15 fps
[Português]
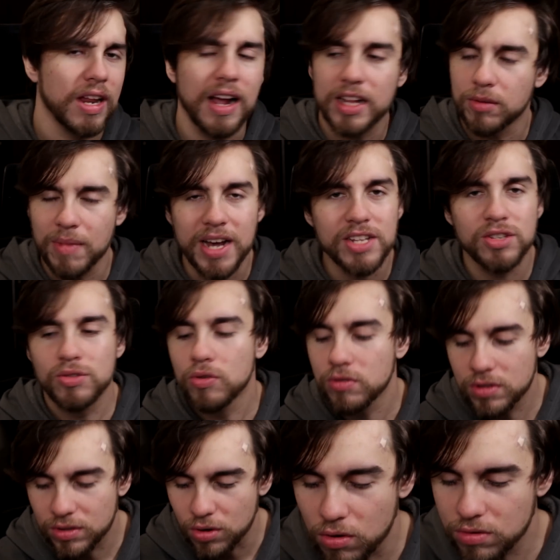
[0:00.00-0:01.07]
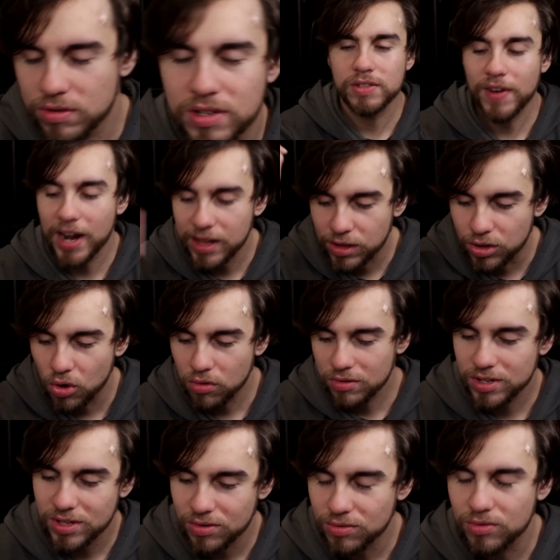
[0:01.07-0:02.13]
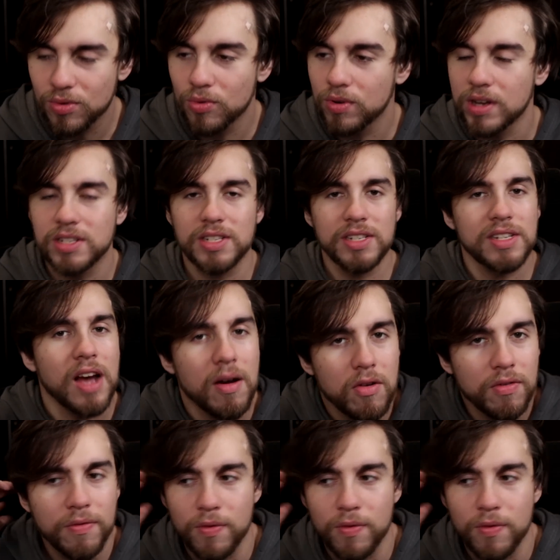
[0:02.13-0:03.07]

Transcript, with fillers: tá ligado? Mais 12, 12. Você fala 12 no truco assim, a